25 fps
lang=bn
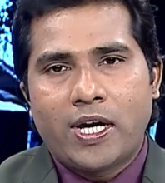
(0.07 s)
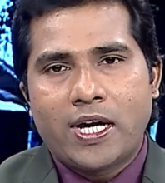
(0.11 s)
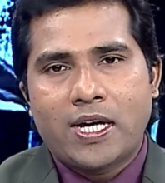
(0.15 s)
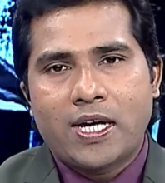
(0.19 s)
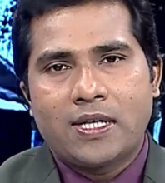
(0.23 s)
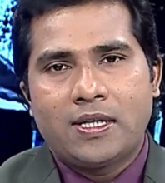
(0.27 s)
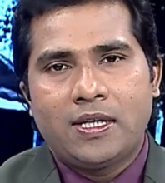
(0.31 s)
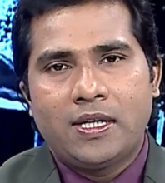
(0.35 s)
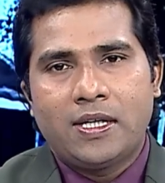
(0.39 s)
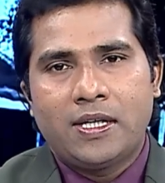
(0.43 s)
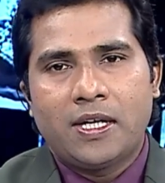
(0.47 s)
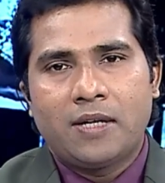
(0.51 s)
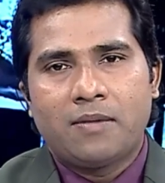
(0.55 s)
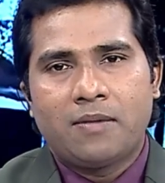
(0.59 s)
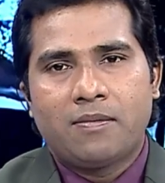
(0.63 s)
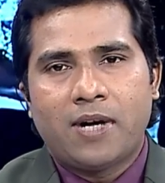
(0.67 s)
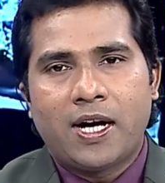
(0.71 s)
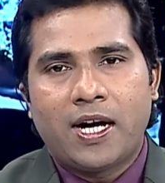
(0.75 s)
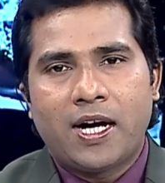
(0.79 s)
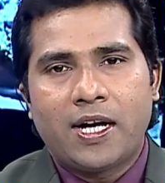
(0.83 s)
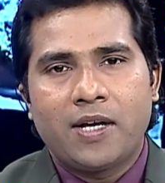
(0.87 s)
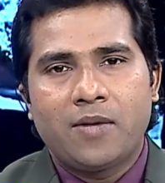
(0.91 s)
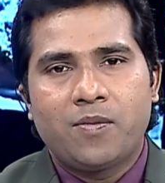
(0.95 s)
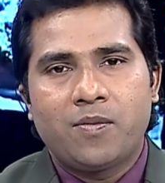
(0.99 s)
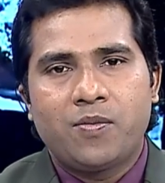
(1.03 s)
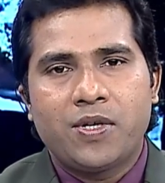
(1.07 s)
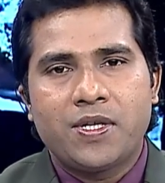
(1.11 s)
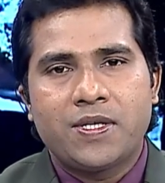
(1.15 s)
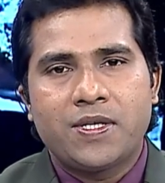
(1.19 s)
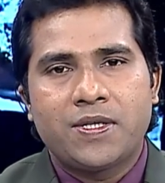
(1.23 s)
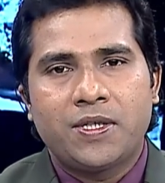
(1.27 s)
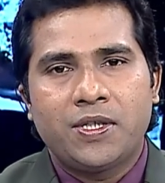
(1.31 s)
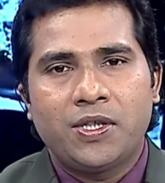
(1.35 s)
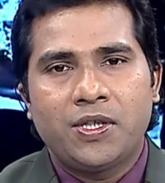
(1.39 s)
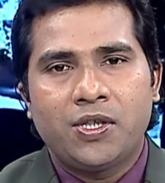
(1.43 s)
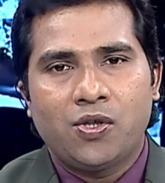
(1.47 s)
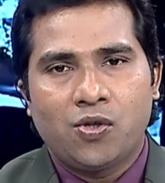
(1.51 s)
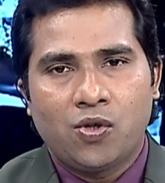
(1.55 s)
কয়েকদিনের ভারী
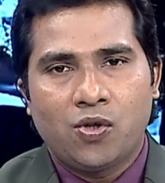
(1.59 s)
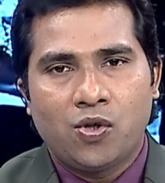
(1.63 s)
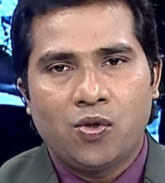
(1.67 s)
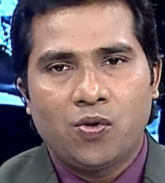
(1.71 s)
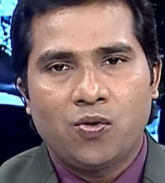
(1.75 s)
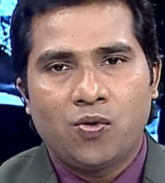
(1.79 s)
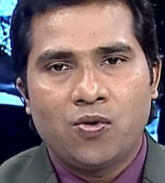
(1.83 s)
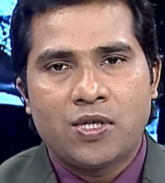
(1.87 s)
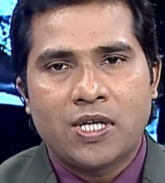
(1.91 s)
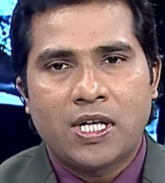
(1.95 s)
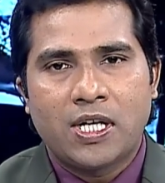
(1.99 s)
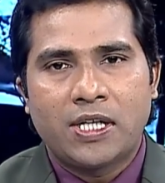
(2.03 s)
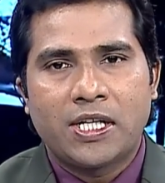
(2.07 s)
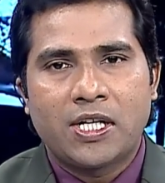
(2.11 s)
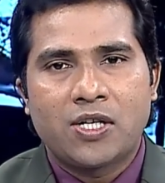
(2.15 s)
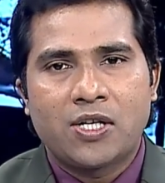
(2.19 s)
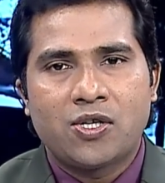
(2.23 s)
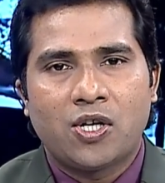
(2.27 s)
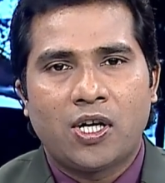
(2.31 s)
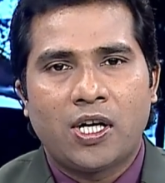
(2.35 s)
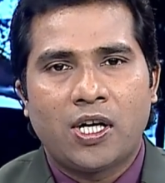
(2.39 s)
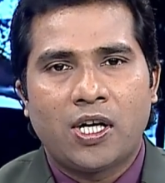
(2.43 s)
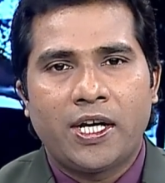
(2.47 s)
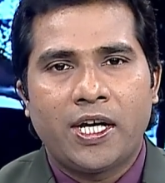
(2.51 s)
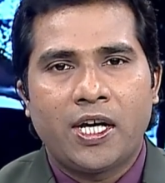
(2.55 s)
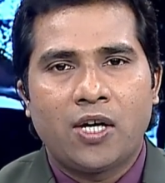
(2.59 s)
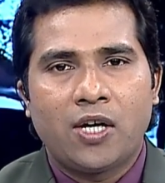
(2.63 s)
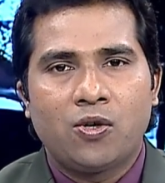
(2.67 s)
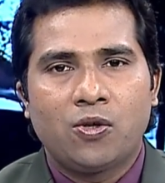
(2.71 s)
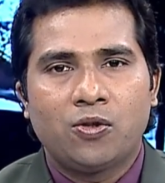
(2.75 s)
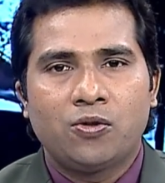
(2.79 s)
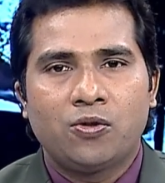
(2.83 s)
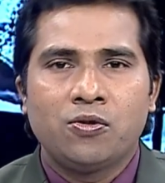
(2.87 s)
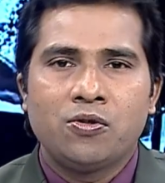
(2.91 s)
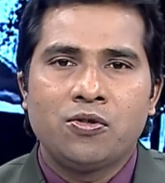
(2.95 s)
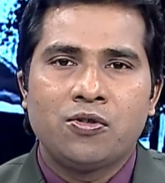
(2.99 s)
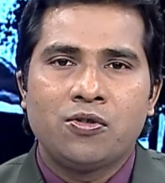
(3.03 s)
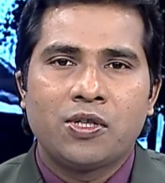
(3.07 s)
বৃষ্টি ও উজানের ঢলে
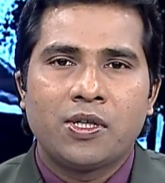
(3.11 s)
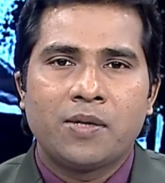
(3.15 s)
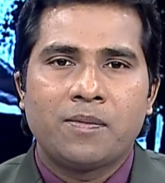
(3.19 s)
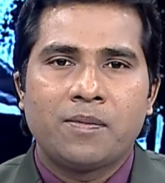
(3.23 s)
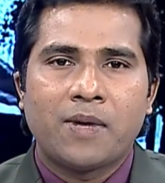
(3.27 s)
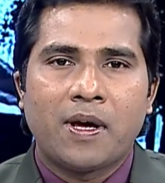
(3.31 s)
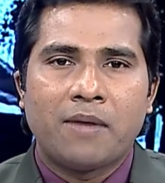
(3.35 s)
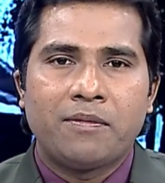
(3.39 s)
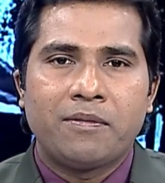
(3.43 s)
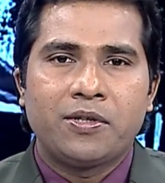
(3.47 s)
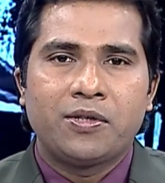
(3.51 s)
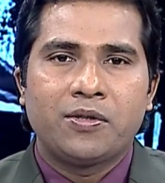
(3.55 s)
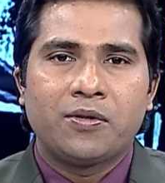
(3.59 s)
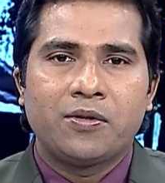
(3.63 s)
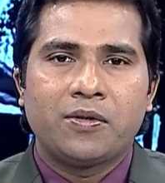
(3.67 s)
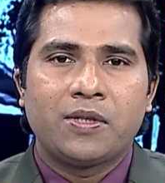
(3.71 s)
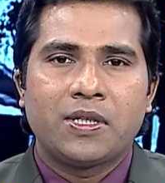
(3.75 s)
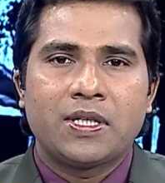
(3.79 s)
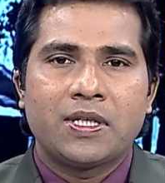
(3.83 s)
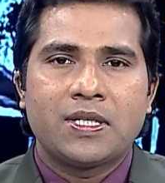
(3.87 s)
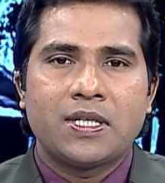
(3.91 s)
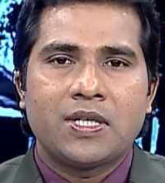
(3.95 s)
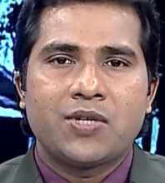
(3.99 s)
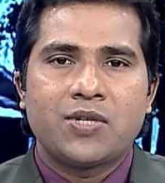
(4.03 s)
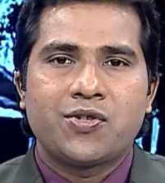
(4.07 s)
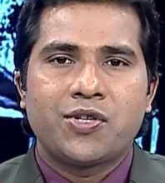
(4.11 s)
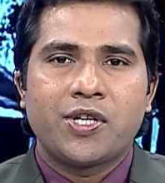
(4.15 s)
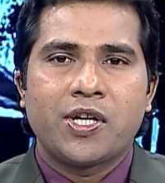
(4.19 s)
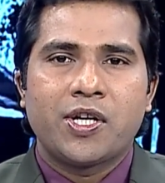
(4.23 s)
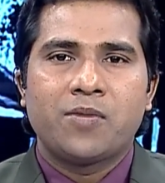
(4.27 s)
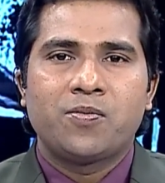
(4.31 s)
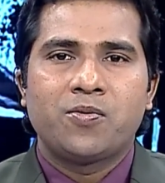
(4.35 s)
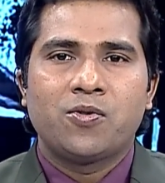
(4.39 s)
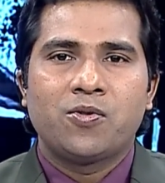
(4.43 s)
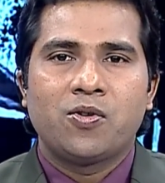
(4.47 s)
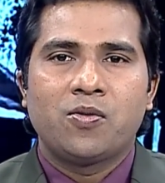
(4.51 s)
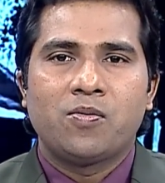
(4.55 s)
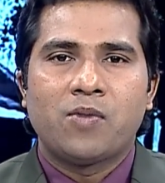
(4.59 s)
নতুন করে প্লাবিত হয়েছে
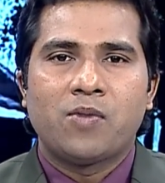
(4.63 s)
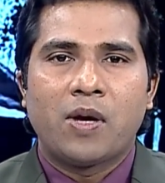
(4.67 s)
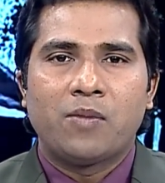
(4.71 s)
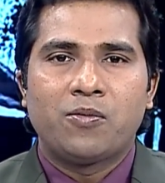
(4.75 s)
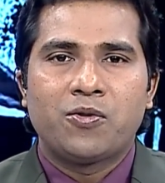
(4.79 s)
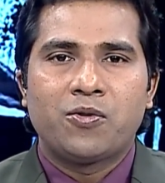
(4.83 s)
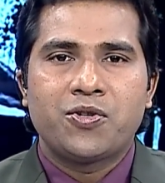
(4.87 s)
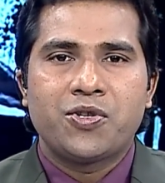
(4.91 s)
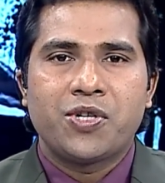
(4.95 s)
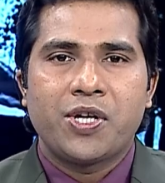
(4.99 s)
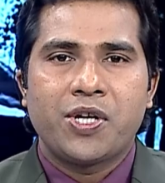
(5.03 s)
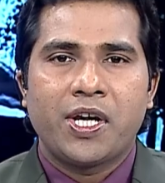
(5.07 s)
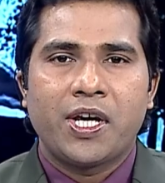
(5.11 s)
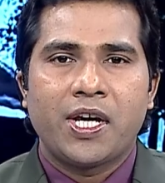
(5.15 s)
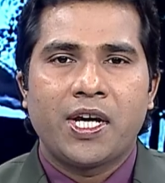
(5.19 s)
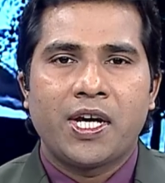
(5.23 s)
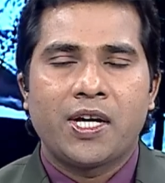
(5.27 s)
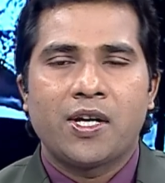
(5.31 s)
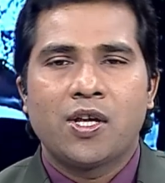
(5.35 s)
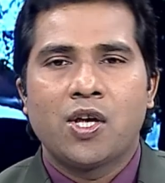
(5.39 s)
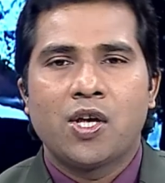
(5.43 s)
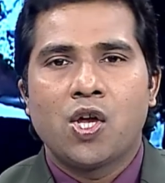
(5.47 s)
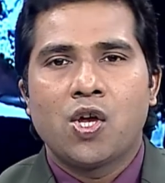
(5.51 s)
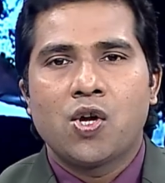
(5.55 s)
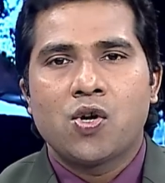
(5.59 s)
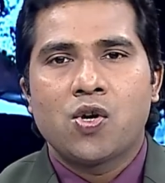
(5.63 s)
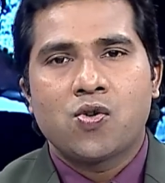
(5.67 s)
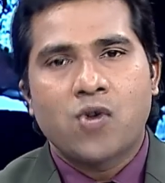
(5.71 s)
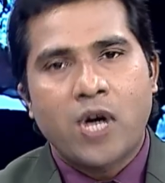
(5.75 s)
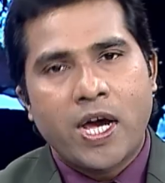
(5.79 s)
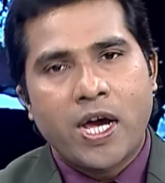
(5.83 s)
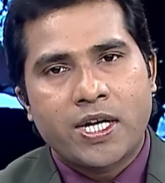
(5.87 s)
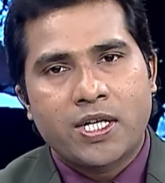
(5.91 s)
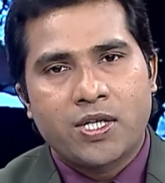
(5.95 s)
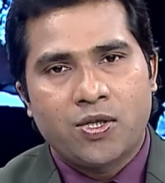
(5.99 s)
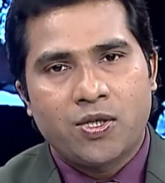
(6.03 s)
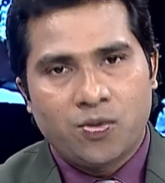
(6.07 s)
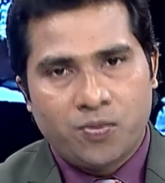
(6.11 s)
শেরপুর ও ময়মনসিংহের
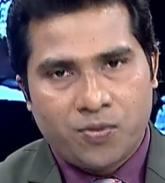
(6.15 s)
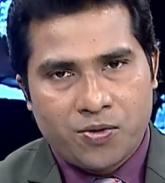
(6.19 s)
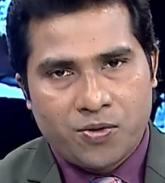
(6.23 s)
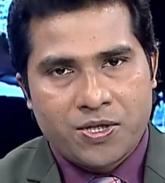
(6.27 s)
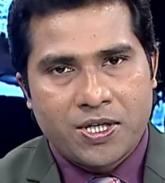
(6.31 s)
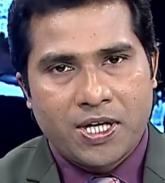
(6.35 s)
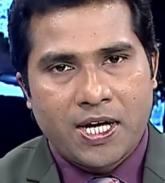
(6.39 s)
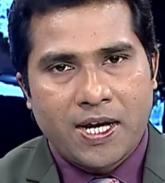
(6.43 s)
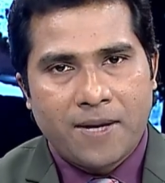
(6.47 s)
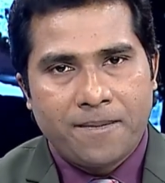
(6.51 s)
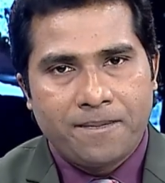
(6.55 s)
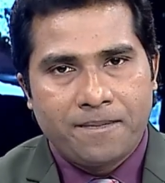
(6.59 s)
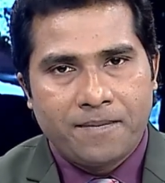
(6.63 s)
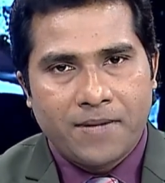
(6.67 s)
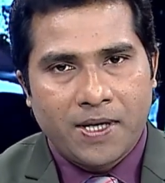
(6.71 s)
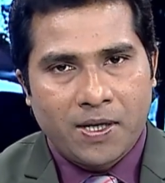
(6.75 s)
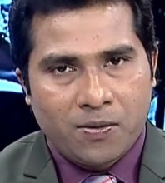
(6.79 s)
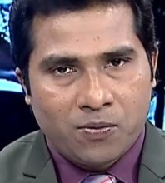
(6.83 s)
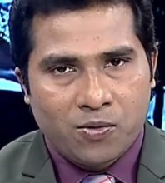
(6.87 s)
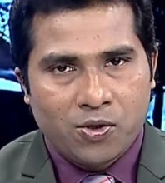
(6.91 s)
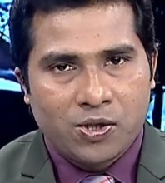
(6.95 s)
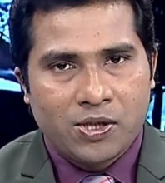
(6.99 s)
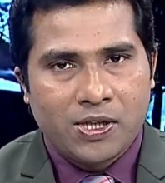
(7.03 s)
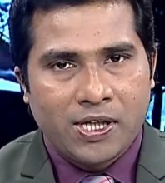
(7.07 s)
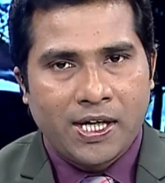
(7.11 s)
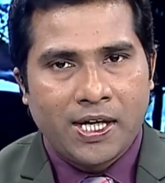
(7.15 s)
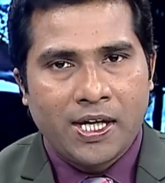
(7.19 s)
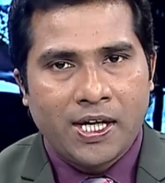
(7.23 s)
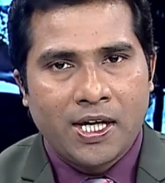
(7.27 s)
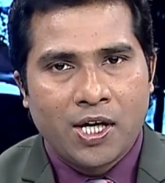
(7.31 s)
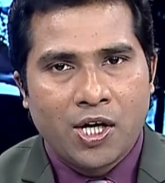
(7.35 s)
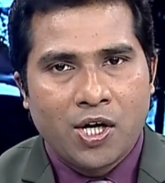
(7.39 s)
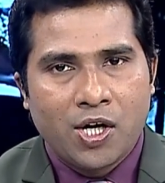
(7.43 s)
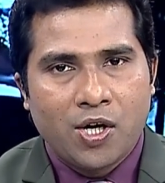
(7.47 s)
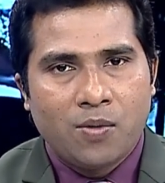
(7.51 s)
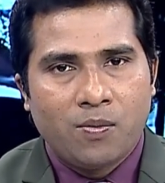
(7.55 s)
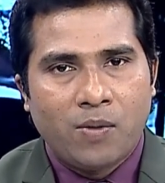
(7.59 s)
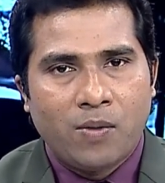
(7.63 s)
কয়েকটি উপজেলা এর মধ্যে
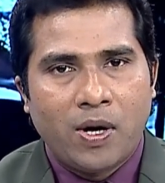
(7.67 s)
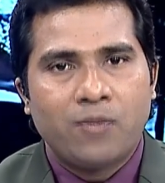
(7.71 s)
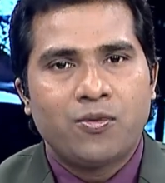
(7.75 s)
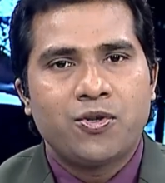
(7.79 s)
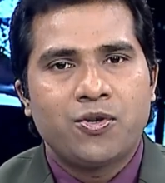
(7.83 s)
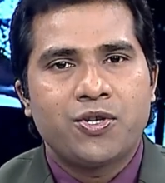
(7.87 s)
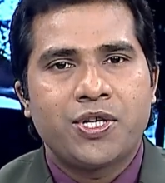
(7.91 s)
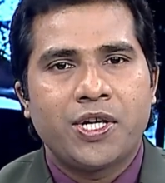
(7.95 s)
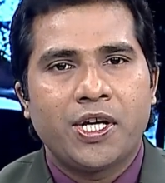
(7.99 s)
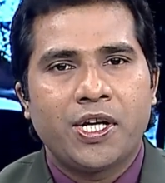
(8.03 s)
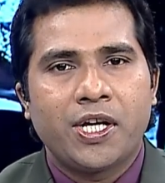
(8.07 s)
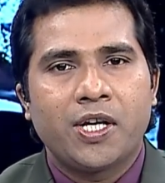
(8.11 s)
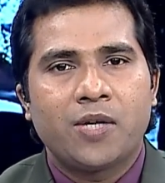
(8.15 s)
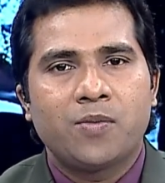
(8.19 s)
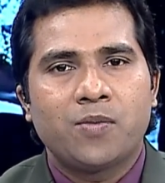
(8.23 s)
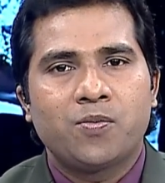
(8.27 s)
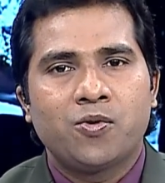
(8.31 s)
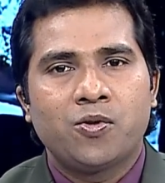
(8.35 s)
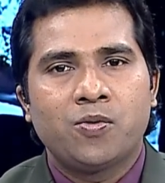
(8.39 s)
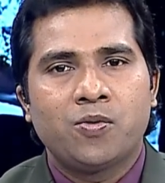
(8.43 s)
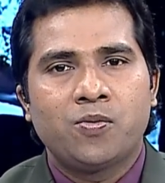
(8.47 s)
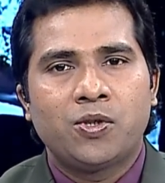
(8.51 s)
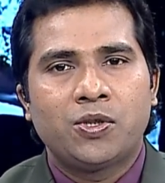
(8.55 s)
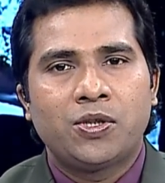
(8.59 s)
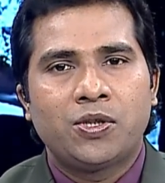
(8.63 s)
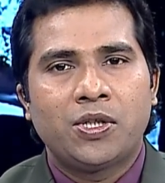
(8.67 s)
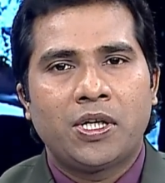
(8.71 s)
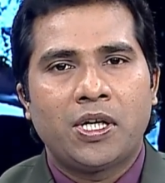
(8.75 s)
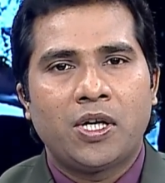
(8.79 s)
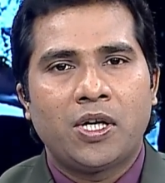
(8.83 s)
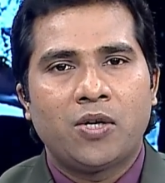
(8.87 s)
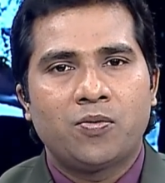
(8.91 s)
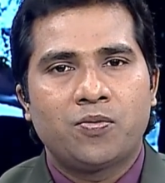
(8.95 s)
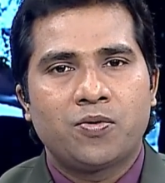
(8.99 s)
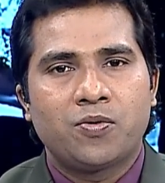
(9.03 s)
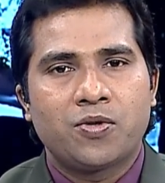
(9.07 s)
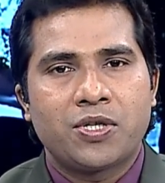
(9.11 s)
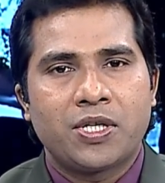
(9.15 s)
ময়মনসিংহের
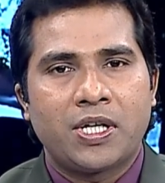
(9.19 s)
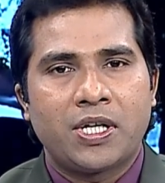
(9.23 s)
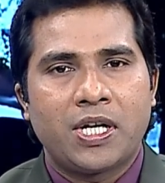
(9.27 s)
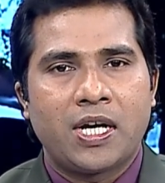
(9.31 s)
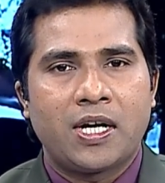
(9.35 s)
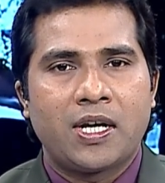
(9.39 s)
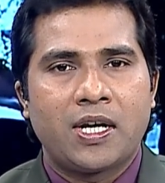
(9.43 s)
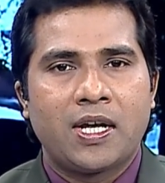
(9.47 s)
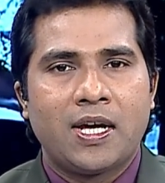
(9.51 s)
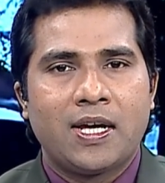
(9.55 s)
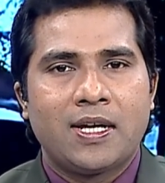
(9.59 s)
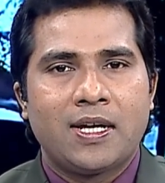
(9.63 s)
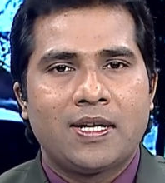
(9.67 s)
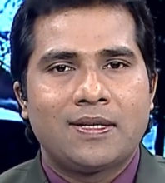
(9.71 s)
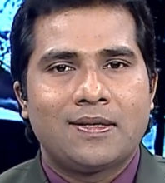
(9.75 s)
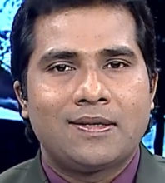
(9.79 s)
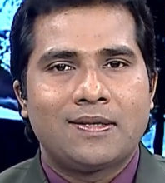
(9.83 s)
পূর্বধলা উপজেলার